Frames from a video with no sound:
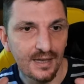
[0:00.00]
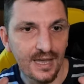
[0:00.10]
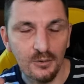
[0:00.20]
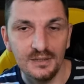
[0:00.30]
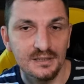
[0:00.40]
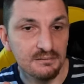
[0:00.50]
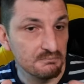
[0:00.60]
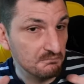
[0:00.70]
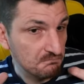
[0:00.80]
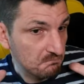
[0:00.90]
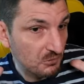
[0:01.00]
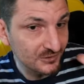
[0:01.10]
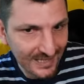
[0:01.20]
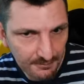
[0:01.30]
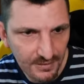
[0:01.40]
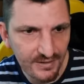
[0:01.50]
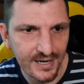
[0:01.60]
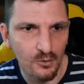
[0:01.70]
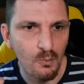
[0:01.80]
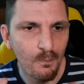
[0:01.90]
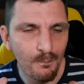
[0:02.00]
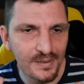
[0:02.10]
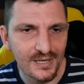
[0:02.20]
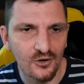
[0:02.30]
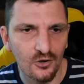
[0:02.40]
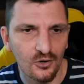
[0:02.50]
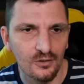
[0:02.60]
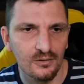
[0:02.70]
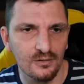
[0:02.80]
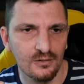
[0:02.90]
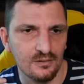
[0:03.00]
e quindi potrebbe avere un piccolo